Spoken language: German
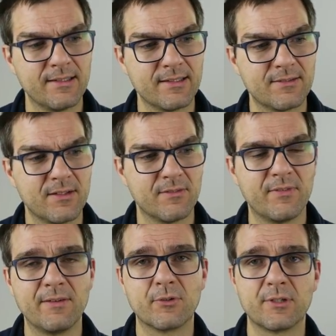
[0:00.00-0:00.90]
Das äh,
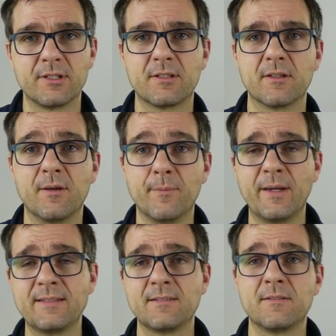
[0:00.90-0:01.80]
war wirklich äh,
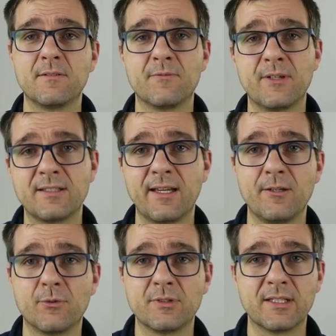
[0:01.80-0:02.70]

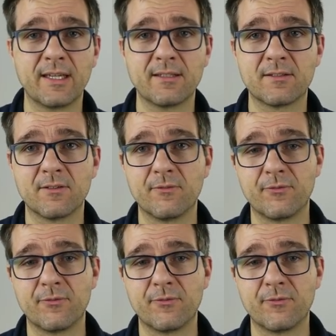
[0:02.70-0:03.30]
Massenverteilung direkt äh,